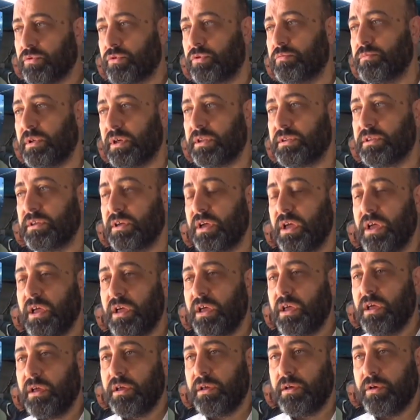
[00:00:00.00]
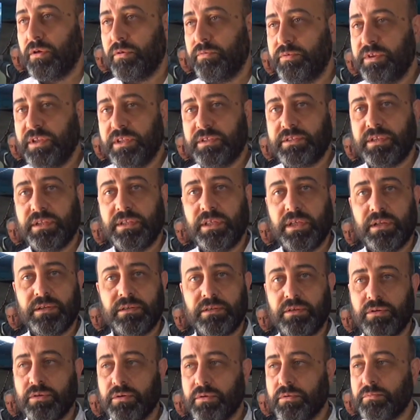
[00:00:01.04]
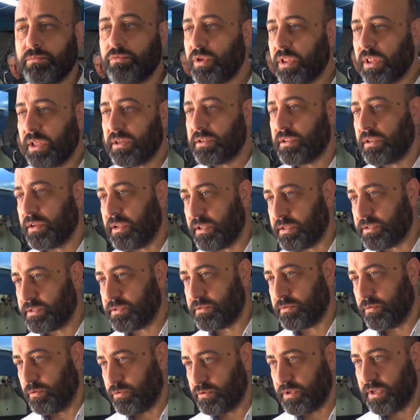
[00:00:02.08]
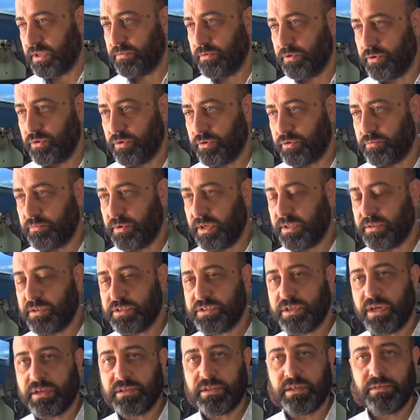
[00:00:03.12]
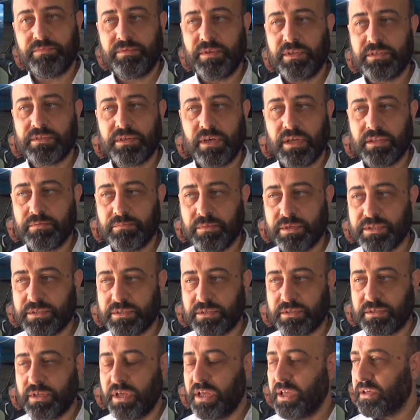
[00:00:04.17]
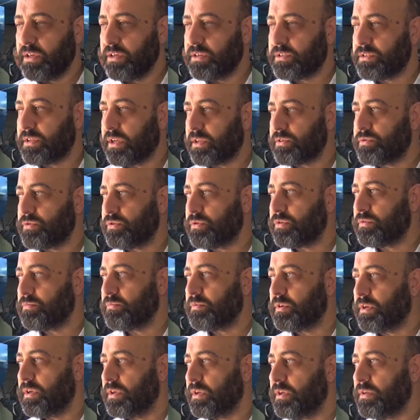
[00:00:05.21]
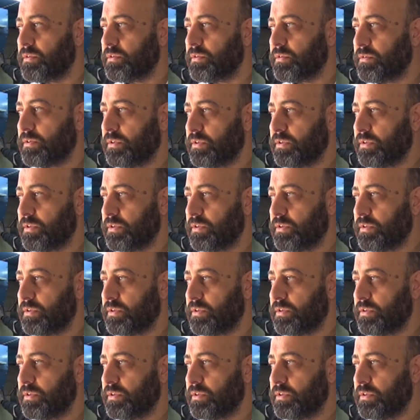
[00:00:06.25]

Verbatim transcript: kurumları filtrelerini buralardan alsın örnek veriyorum. Yani dışarıdan filtre almasın. İşte atıyorum e,